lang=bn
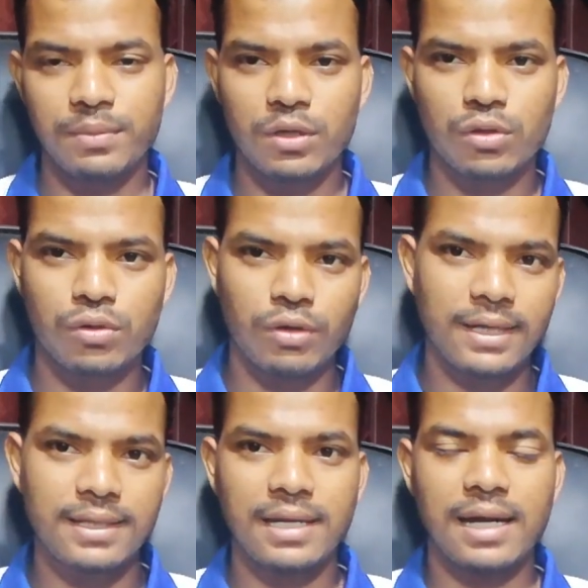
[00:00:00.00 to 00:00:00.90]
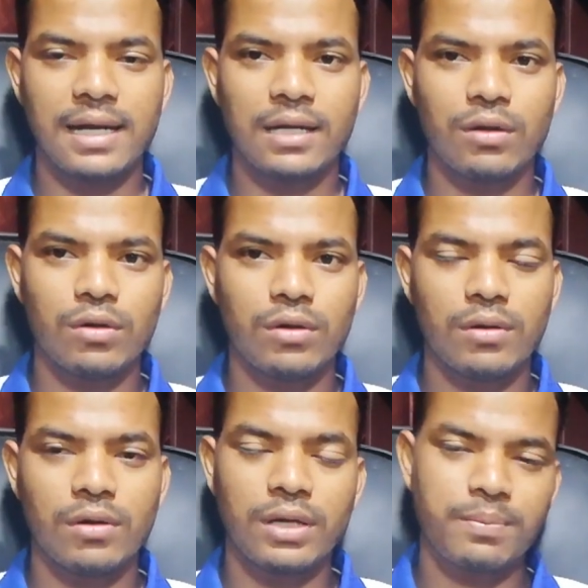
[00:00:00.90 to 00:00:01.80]
বিগত কয়েকদিন আগেও
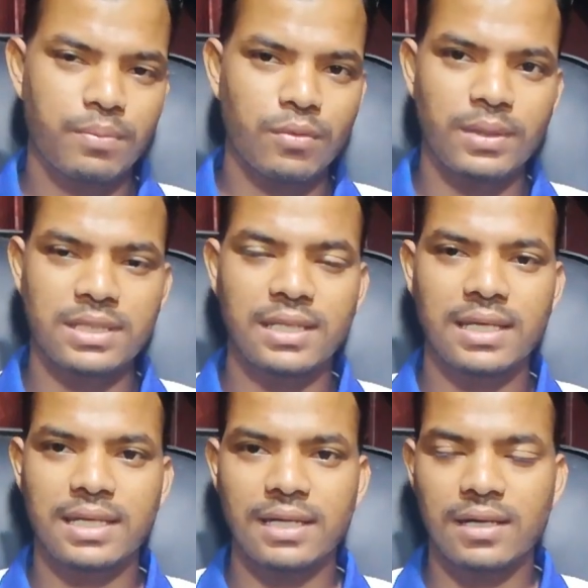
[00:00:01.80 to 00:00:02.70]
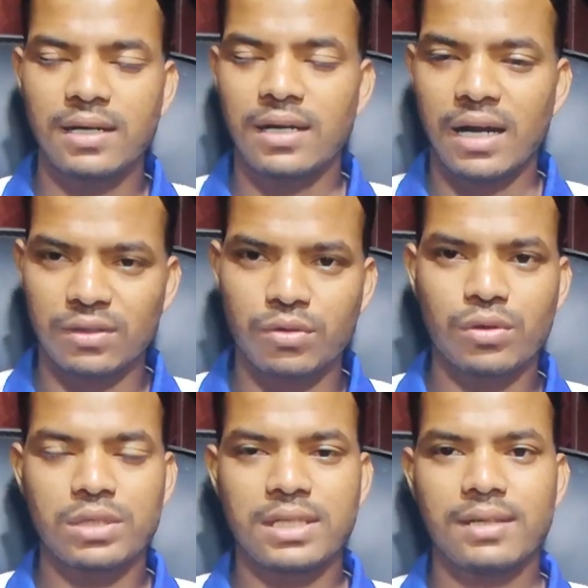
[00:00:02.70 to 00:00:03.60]
অনেক প্রবাসীদেরকে আটক
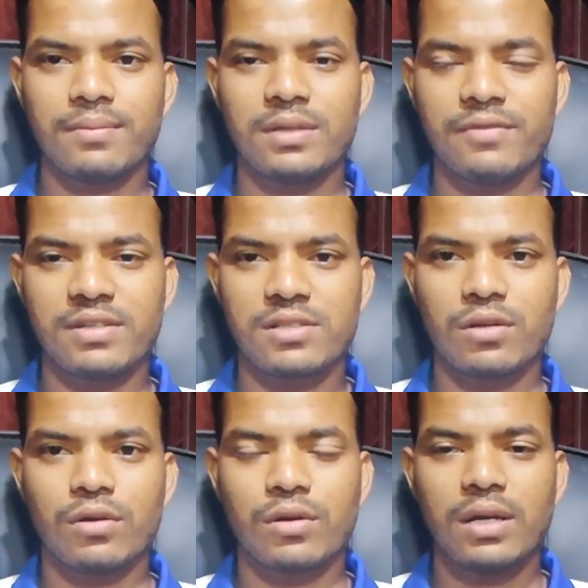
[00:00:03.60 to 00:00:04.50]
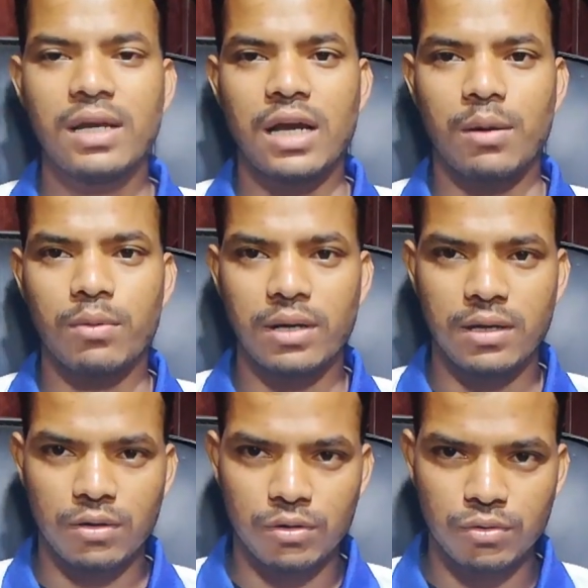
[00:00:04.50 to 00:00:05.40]
করেছে ডিফেন্সের লোক এবং
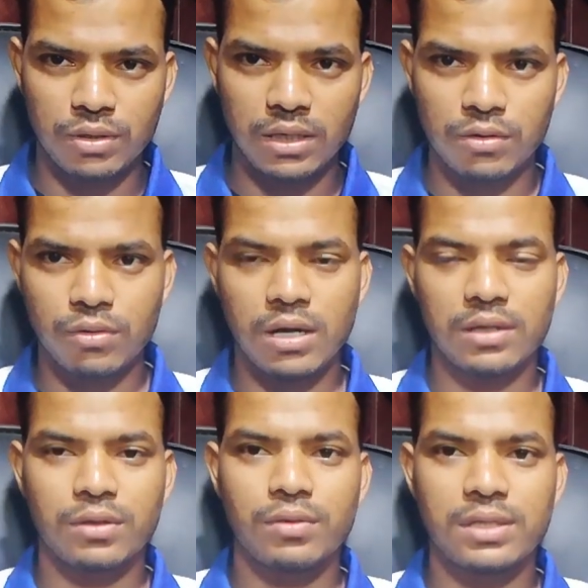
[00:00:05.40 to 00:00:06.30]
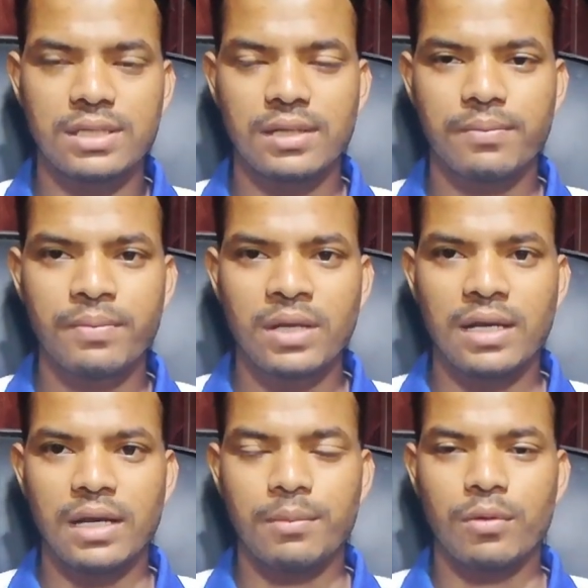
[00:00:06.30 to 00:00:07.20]
গতকালকেও আটক করেছে
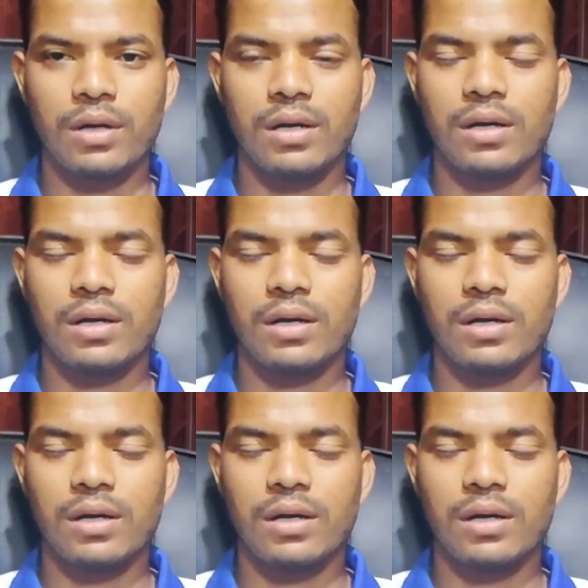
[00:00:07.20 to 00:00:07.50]
এবং